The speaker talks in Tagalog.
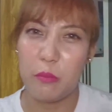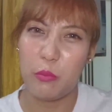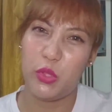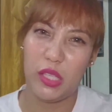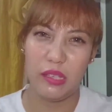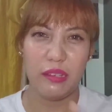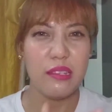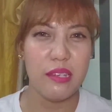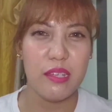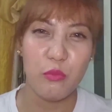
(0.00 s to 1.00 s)
pampaputi ng
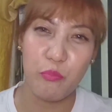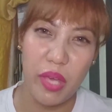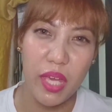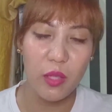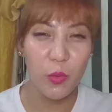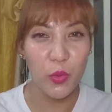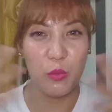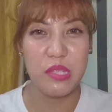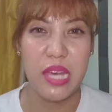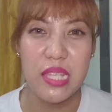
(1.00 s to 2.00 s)
ganyan, yung belo,
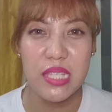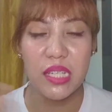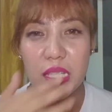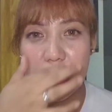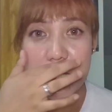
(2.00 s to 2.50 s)
yung sunscreen.